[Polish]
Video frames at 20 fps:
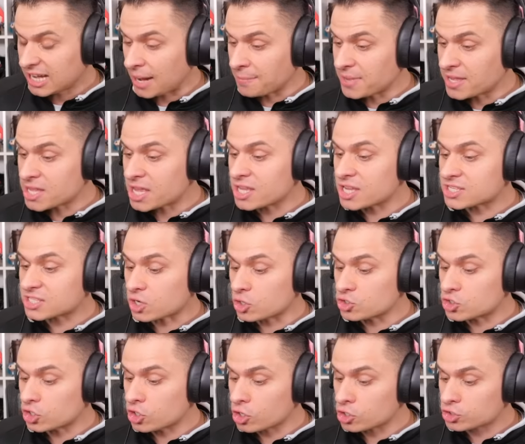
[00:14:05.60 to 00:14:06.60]
Kamienie
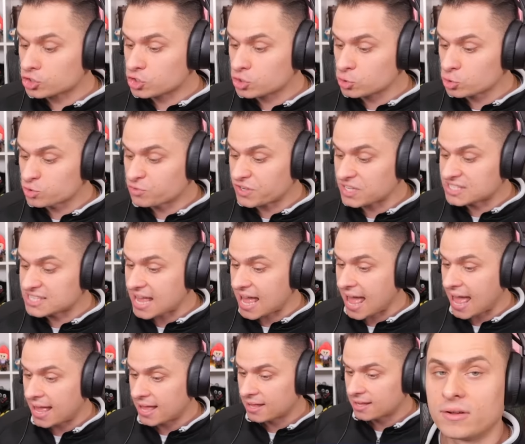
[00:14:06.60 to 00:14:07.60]
nieskończoności już
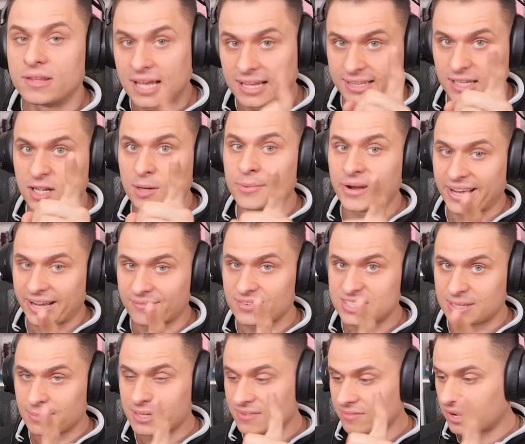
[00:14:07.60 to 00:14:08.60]
widzę! Ja taką
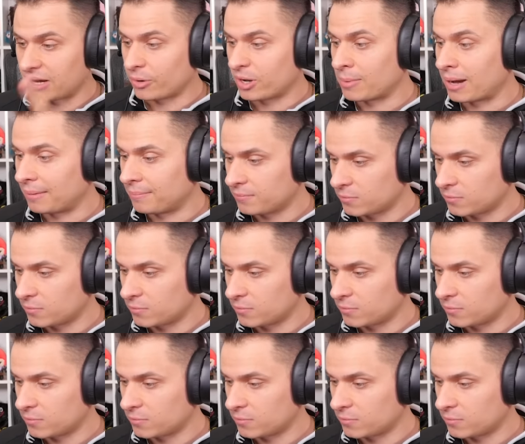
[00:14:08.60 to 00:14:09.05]
rękawicę będę wolał chyba.